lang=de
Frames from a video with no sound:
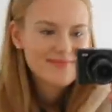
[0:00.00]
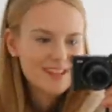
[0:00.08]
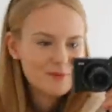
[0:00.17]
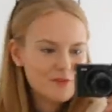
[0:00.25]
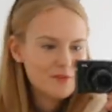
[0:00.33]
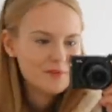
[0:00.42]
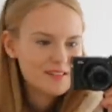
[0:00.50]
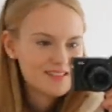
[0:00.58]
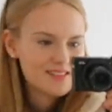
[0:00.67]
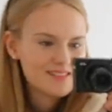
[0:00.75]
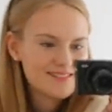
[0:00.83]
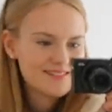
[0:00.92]
Aber ich fühle mich
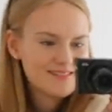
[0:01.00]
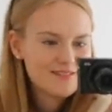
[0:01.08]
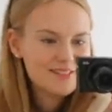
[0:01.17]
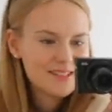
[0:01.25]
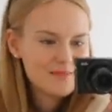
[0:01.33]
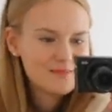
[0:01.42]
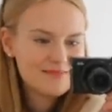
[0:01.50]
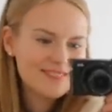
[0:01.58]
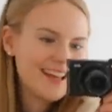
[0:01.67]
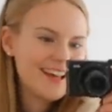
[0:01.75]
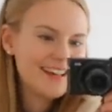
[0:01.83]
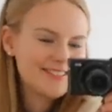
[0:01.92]
jetzt vielleicht...
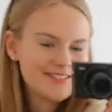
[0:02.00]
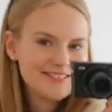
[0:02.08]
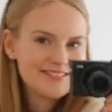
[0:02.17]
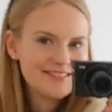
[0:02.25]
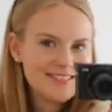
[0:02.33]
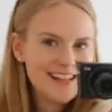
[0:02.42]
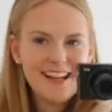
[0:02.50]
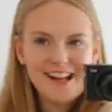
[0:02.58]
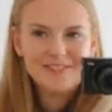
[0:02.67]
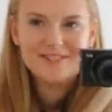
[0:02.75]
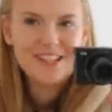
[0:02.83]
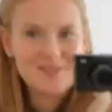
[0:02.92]
Naja, egal,
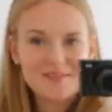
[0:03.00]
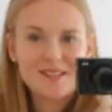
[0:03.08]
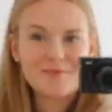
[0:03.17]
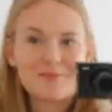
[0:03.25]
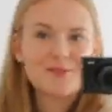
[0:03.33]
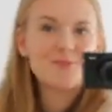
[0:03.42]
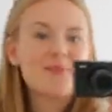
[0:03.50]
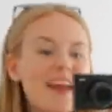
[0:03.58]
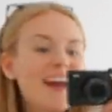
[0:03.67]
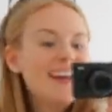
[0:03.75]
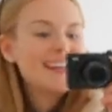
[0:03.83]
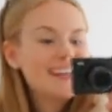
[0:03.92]
lassen wir es mal so.
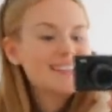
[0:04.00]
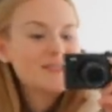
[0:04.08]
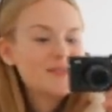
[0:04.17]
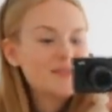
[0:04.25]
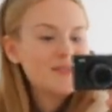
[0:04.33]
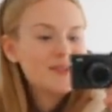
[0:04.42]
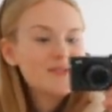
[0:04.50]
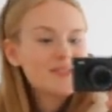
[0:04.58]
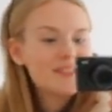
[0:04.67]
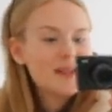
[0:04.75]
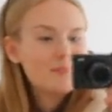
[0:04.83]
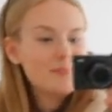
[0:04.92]
Ich gehe jetzt auf jeden Fall
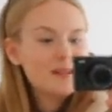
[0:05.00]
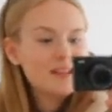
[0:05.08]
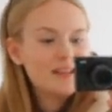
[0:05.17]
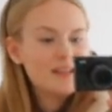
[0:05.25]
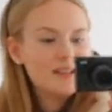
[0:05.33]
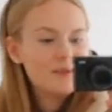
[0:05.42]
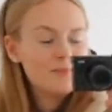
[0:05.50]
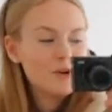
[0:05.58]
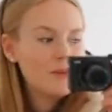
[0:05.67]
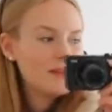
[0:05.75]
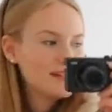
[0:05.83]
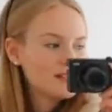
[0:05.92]
los, habe mir ähm,
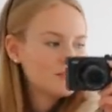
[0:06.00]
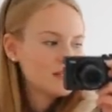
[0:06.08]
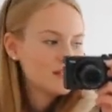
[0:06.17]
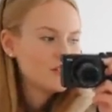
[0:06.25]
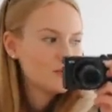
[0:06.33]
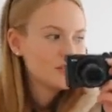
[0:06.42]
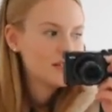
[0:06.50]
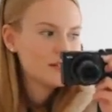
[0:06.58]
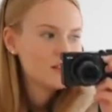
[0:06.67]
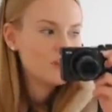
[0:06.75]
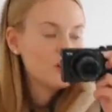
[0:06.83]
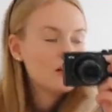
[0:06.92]
noch mein Essen mitgenommen. Ich
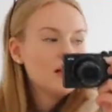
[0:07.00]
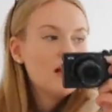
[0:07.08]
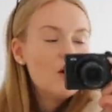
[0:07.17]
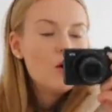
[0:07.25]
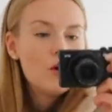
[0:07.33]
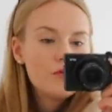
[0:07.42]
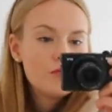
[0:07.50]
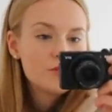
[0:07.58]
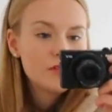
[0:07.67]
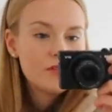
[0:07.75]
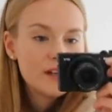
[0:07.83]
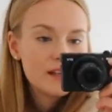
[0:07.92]
hatte noch
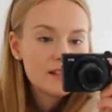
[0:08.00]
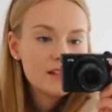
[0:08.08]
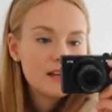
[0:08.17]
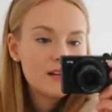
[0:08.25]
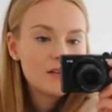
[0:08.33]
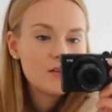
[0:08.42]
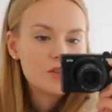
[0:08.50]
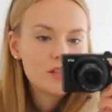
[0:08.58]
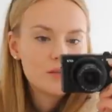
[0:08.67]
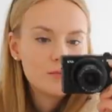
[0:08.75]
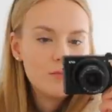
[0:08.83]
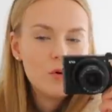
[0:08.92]
Ofengemüse von gestern, noch
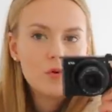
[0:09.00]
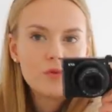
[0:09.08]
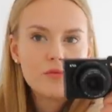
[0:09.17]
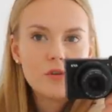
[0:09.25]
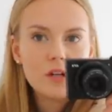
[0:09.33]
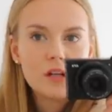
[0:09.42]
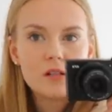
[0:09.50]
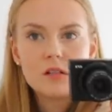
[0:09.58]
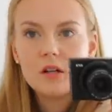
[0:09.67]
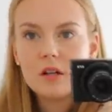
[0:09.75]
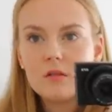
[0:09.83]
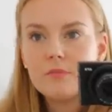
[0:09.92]
das Brot von
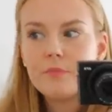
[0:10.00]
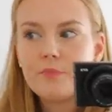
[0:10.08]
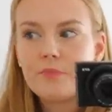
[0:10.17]
gestern